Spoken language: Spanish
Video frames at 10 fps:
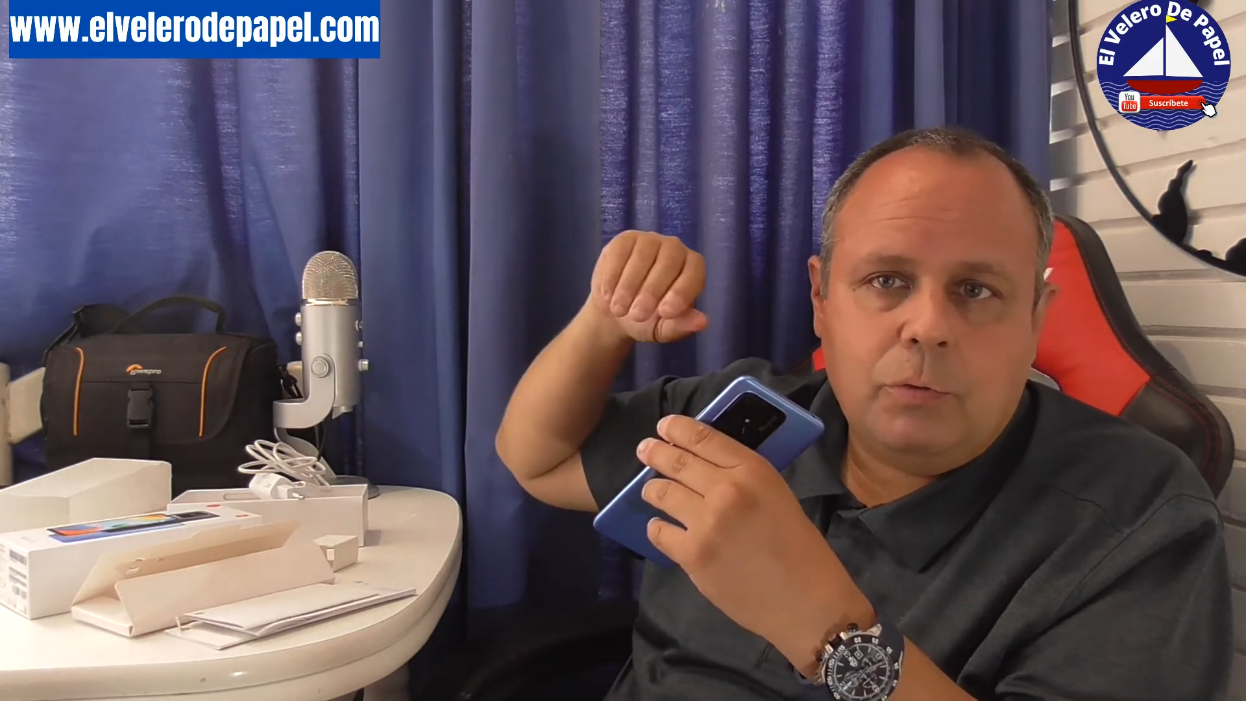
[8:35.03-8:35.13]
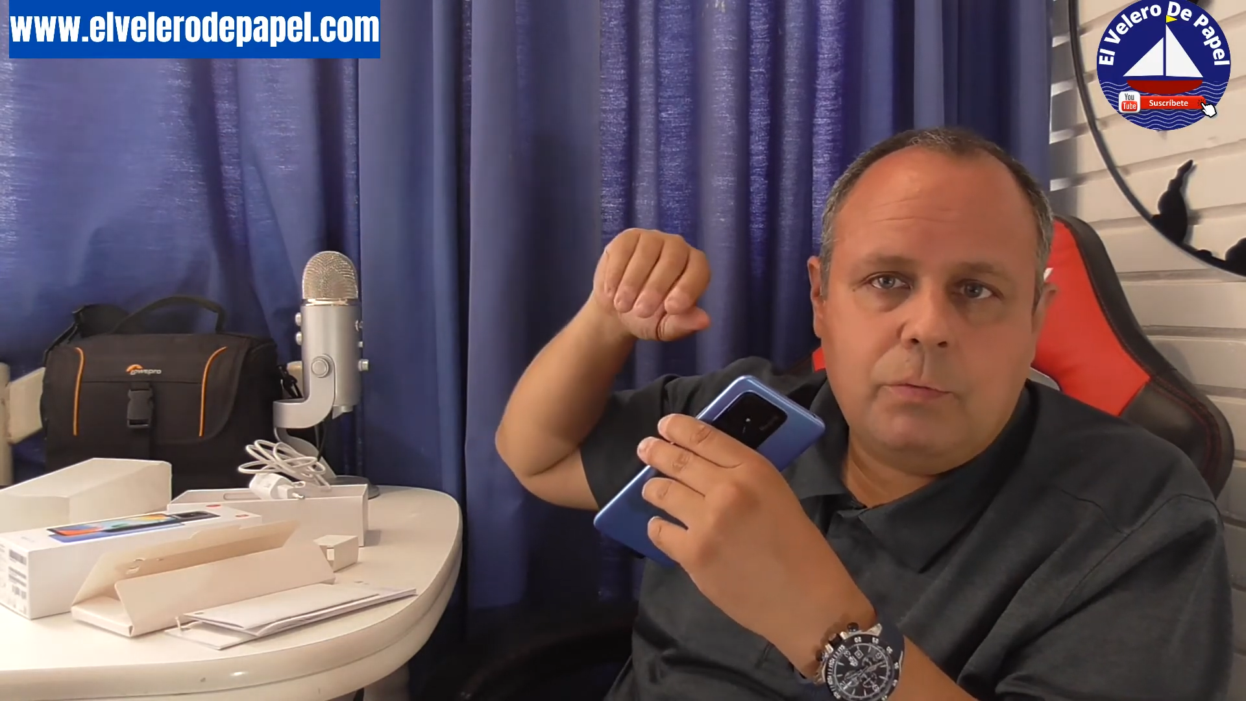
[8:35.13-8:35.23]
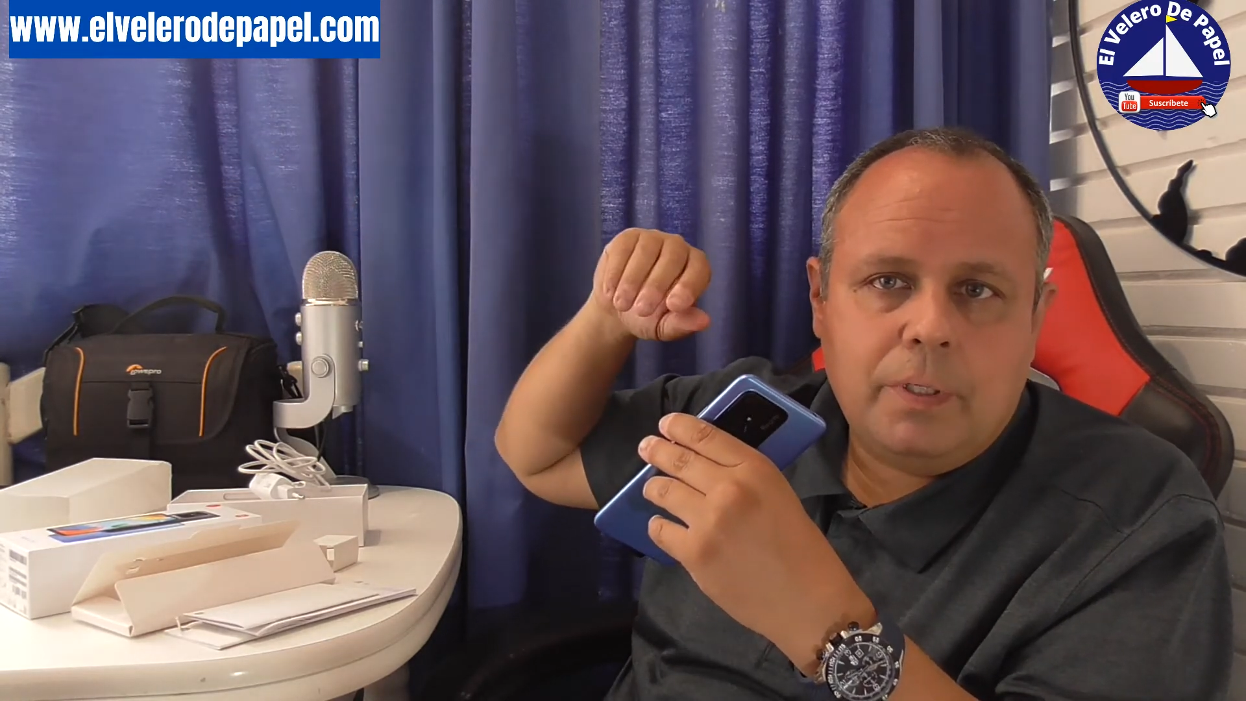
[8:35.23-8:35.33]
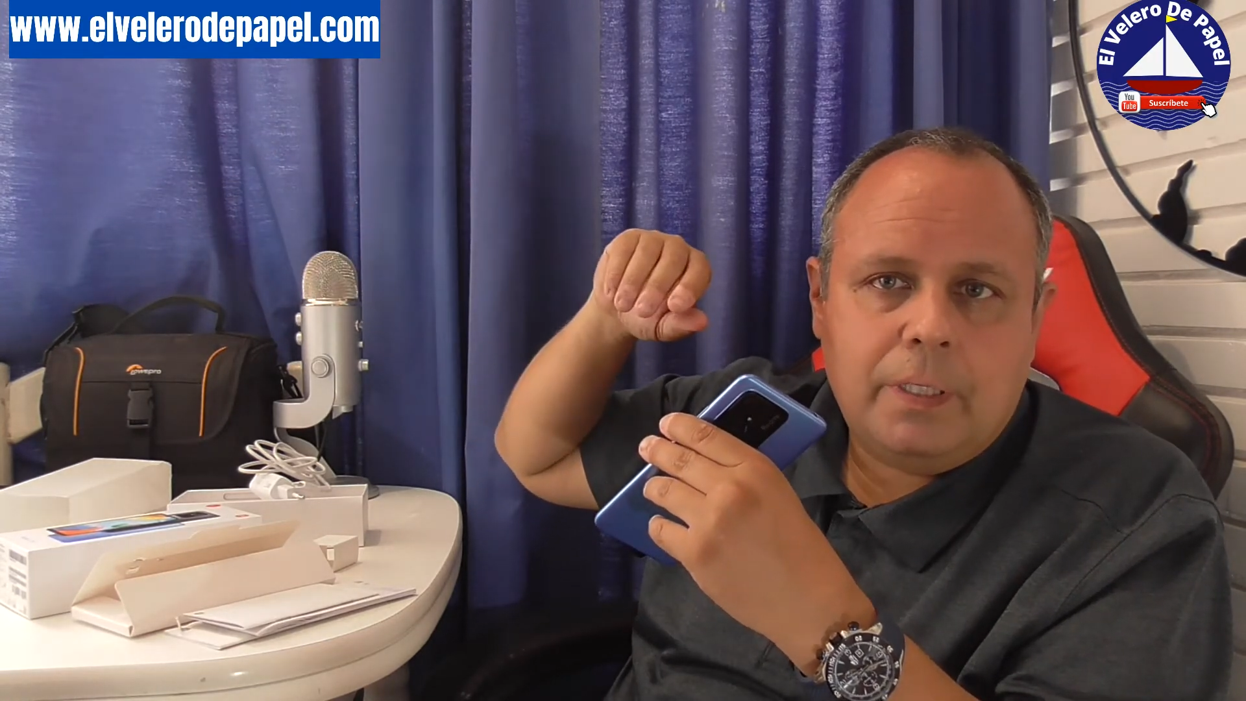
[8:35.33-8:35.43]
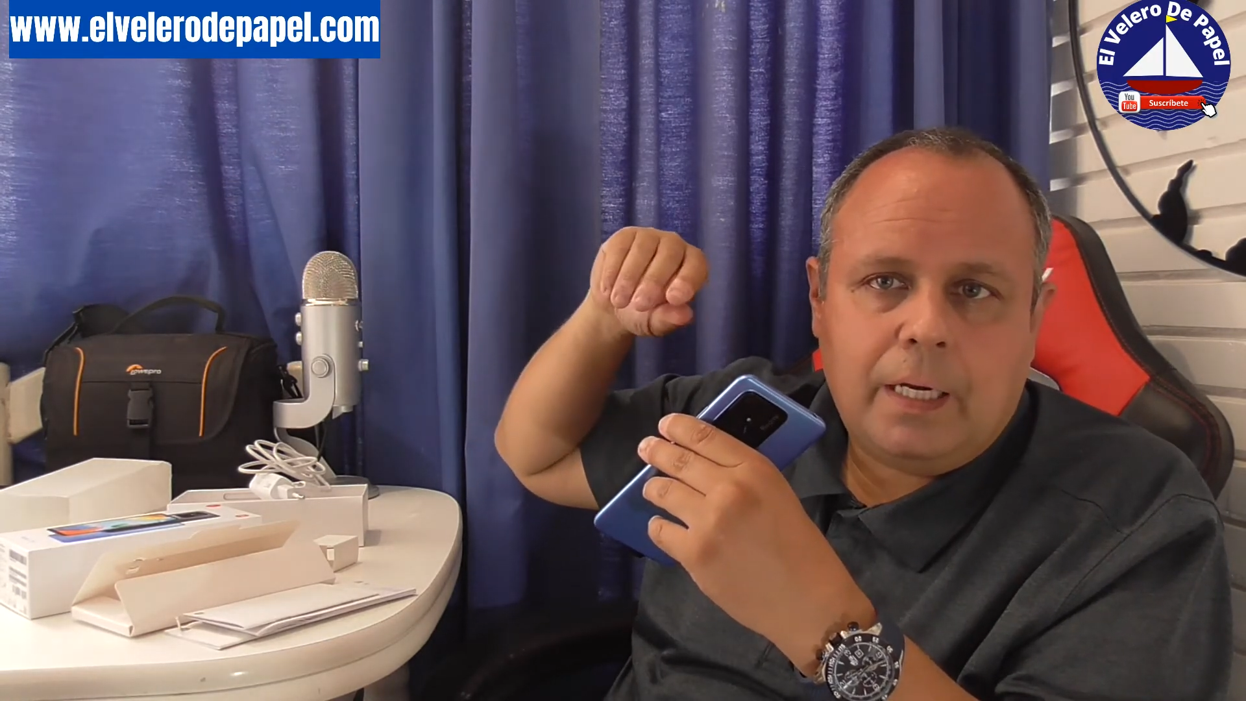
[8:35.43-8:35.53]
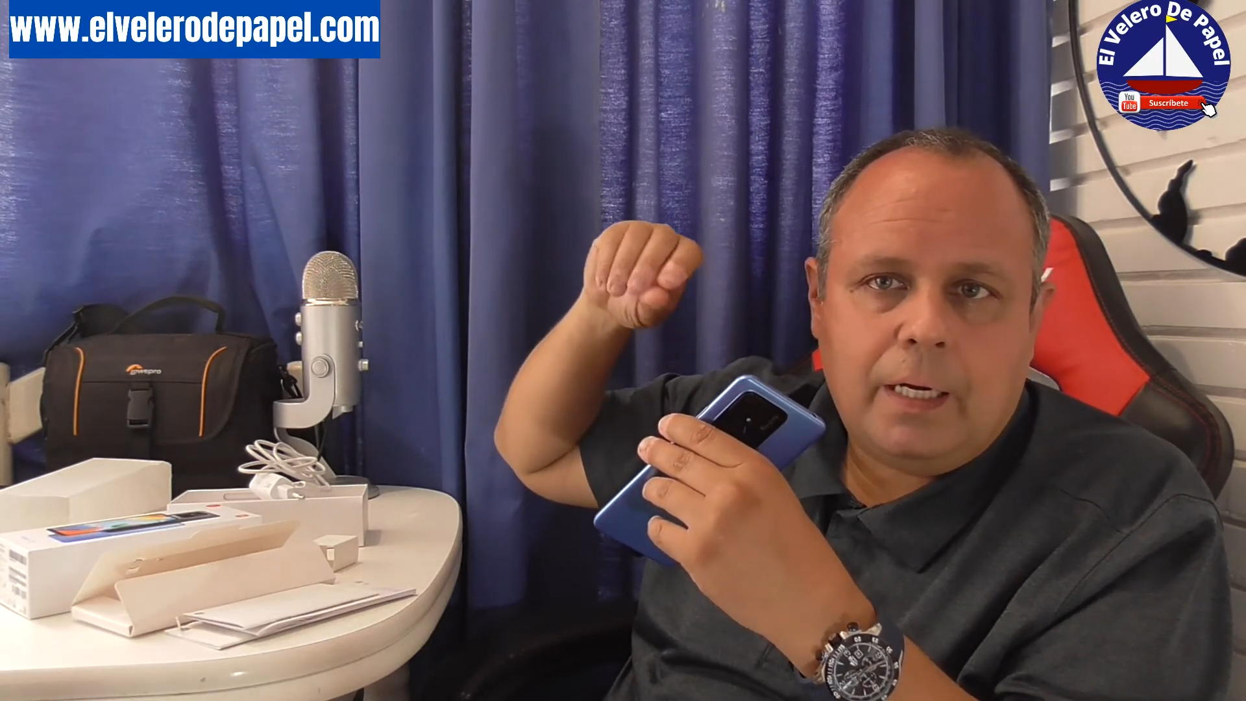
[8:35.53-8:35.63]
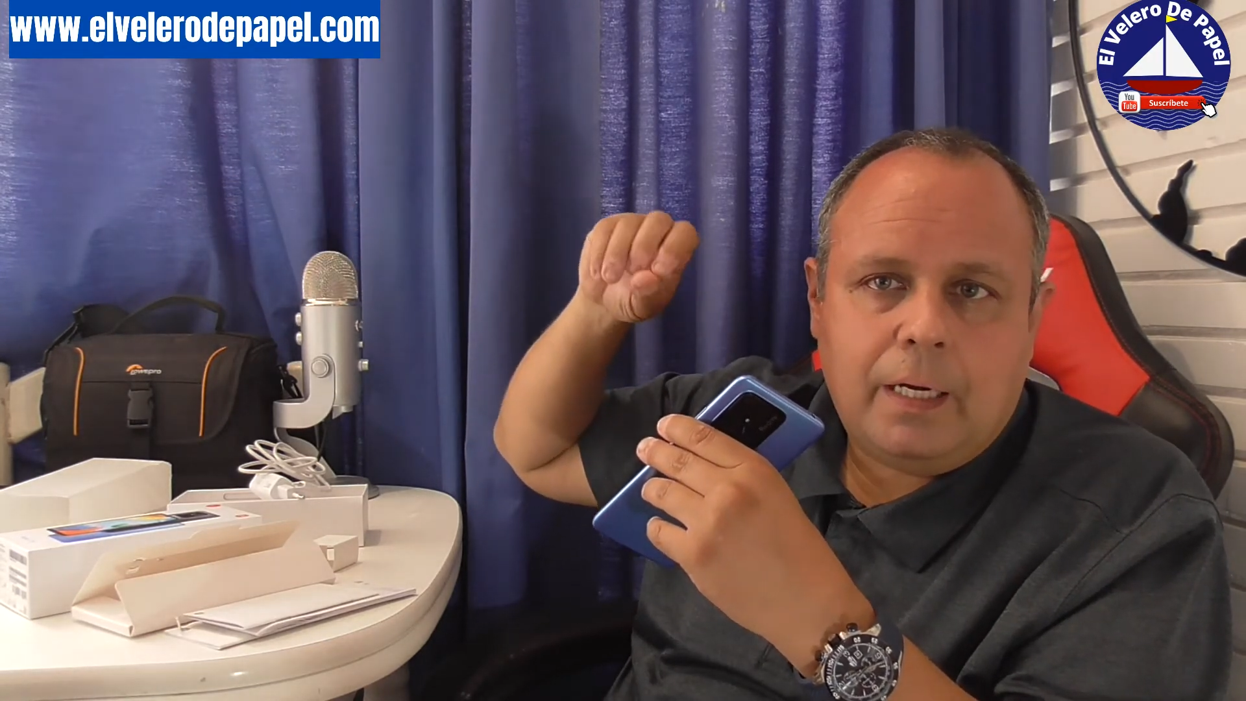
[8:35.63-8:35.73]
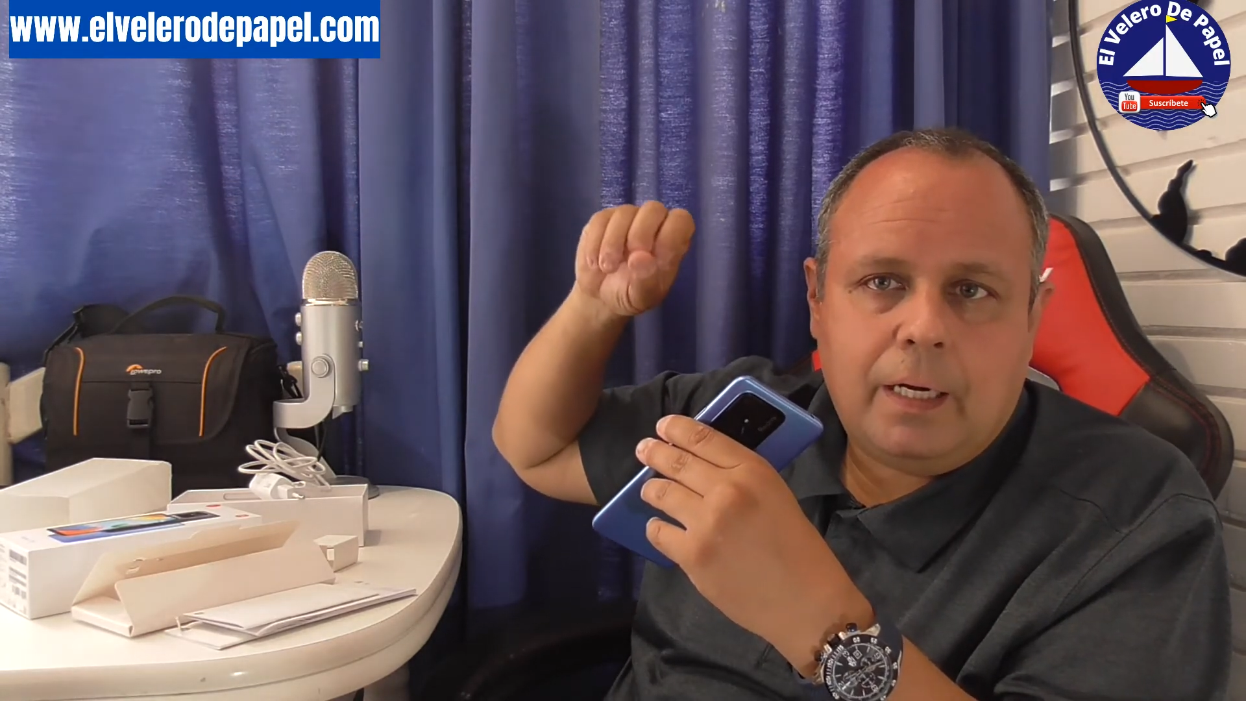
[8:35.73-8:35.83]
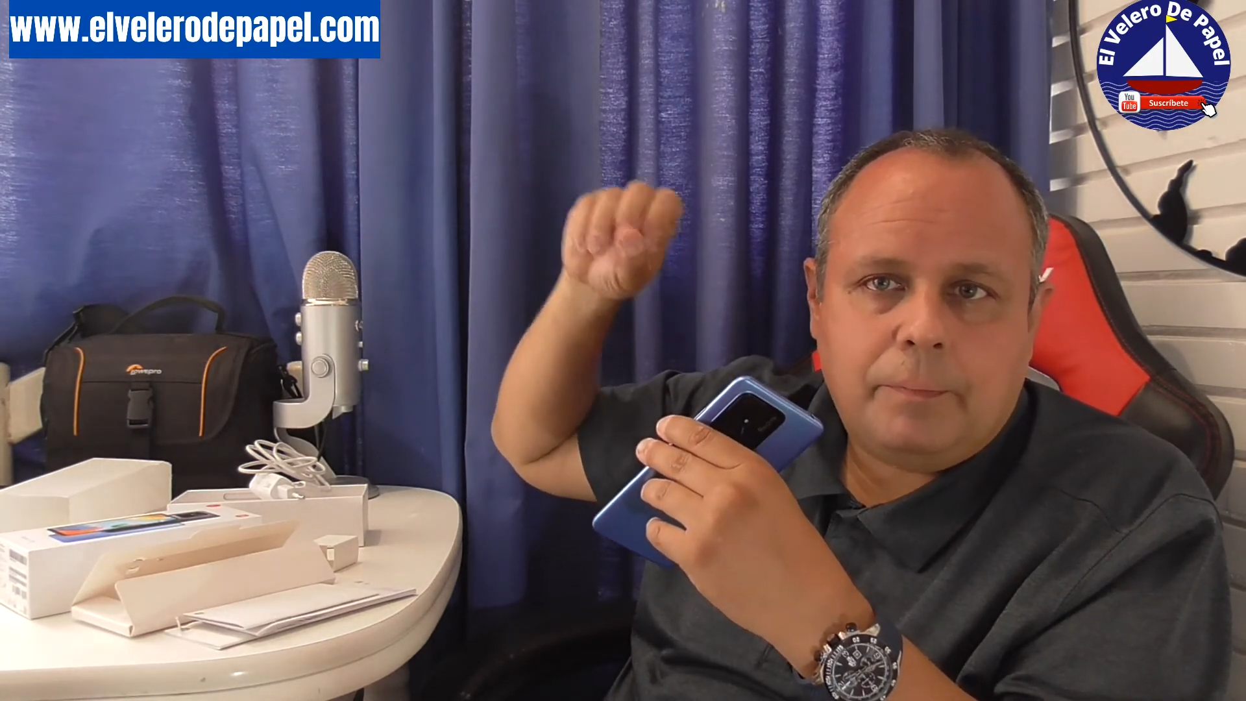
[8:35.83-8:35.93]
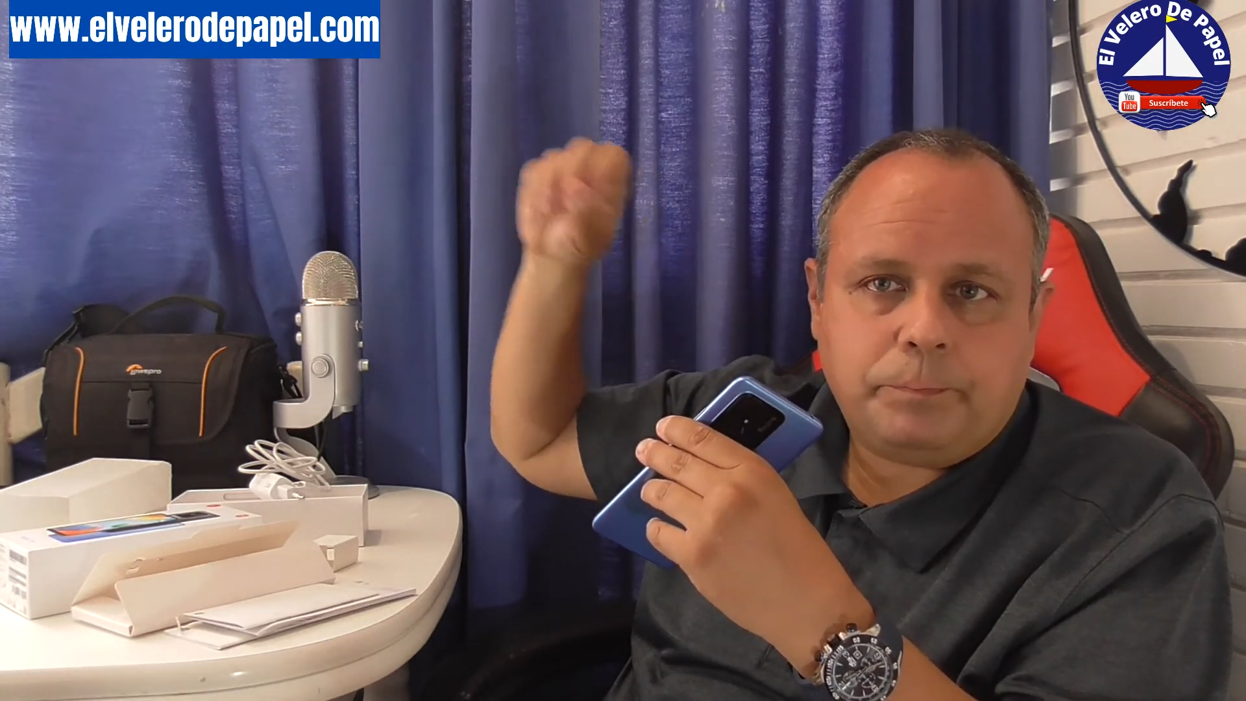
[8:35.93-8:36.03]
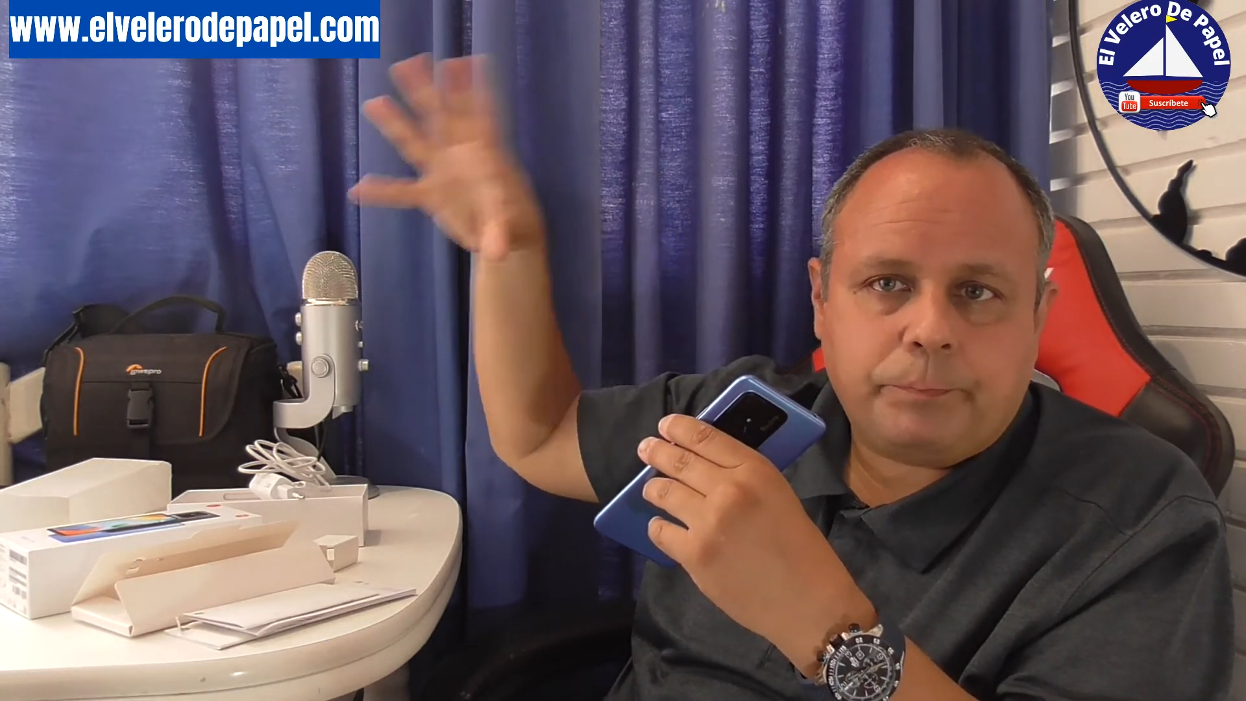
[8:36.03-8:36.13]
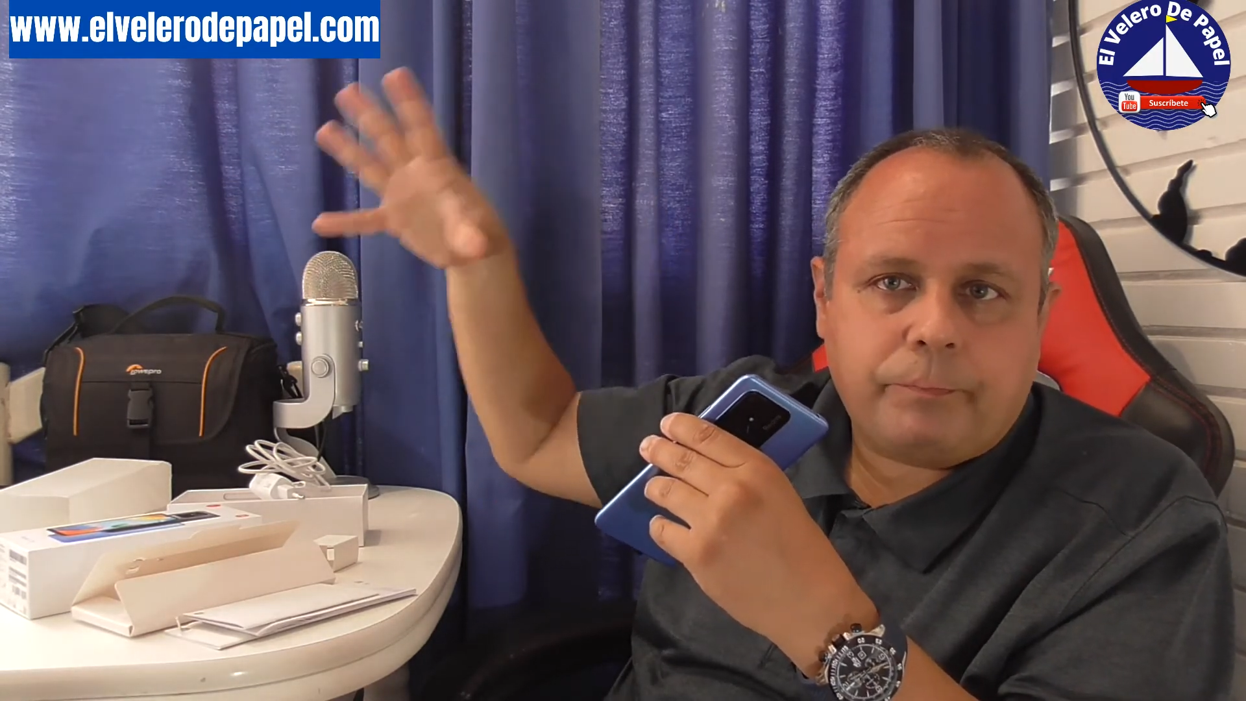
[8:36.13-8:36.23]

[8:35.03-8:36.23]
una,